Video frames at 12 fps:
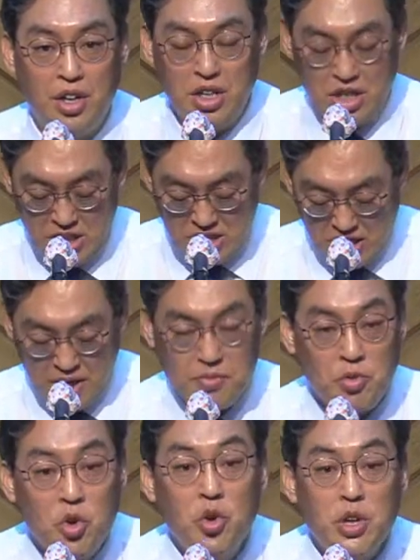이 사람
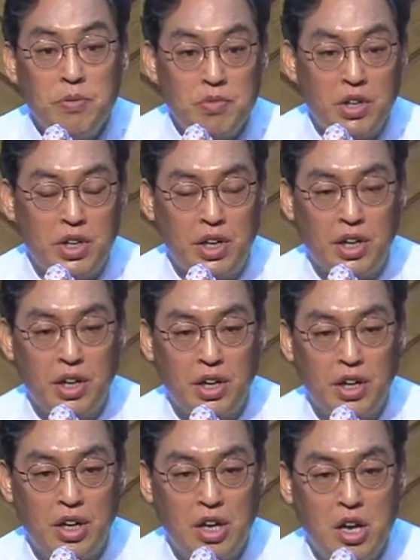훌입니다.
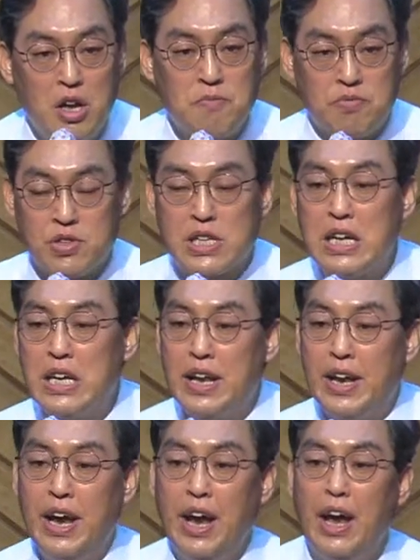
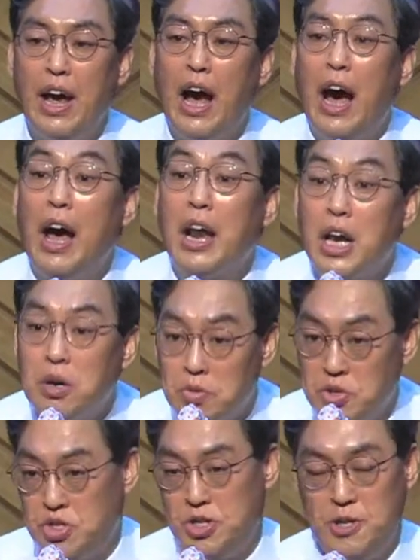부살렐의
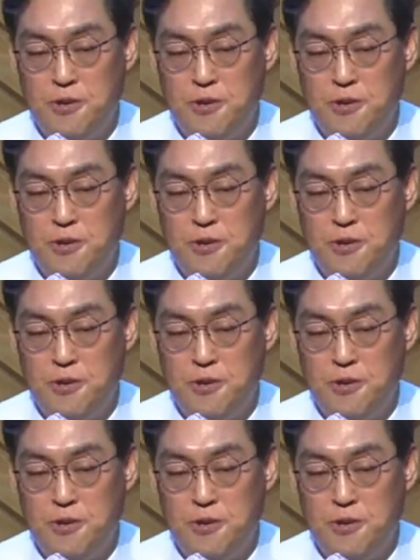할아버지.